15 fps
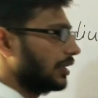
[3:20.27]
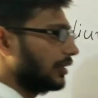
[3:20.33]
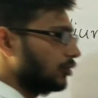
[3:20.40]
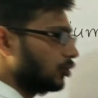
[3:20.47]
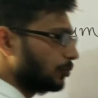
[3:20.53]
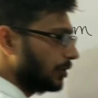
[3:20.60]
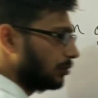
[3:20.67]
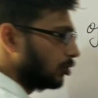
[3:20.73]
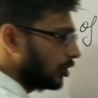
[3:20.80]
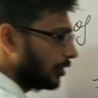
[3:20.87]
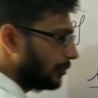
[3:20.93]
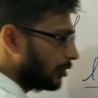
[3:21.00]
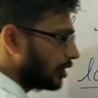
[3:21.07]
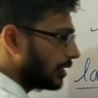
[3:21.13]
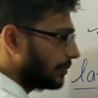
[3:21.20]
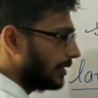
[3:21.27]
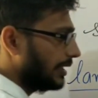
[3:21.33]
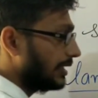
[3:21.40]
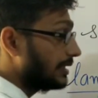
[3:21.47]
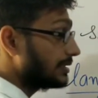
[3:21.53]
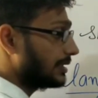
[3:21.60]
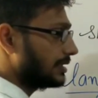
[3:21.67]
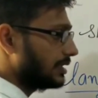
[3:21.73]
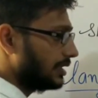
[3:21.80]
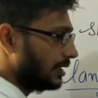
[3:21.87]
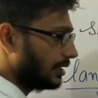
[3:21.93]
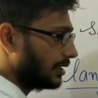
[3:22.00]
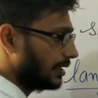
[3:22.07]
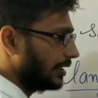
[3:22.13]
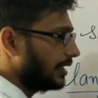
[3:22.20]
यूपी बोर्ड में और आपकी इंग्लिश अच्छी
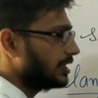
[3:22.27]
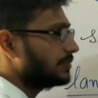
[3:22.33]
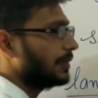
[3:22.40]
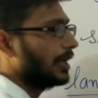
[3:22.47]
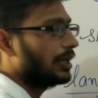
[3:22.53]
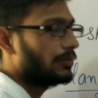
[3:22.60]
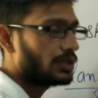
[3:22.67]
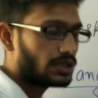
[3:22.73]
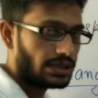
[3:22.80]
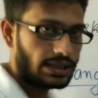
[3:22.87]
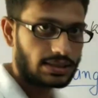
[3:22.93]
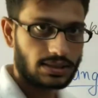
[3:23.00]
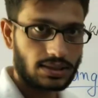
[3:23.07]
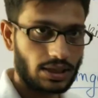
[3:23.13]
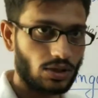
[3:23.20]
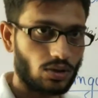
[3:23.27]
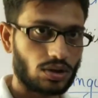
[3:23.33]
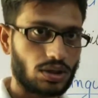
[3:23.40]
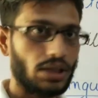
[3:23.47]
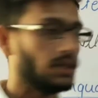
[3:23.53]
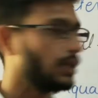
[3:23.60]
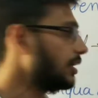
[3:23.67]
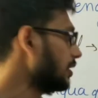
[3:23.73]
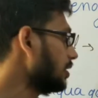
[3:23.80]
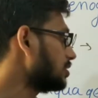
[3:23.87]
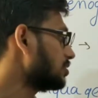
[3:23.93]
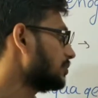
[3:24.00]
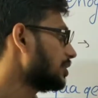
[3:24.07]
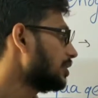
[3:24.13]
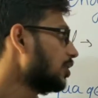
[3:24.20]
है है ना स्पेलिंग मिस्टेक्स नहीं होती
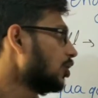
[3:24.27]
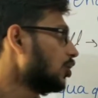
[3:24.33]
इंग्लिश में